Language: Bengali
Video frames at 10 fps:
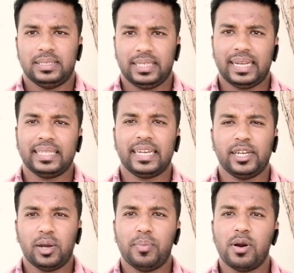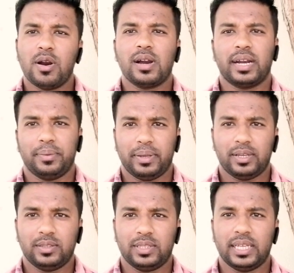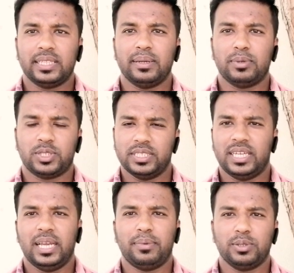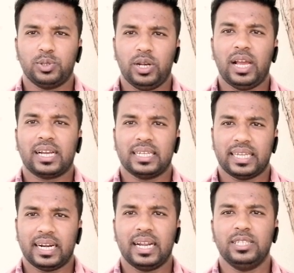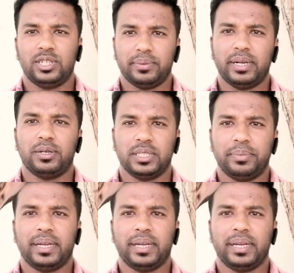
সেক্ষেত্রে নিয়ম ভঙ্গকারীর বিরুদ্ধে তিন বছরের জেল এবং দুই লাখ কাতারের রিয়াল জরিমানা হতে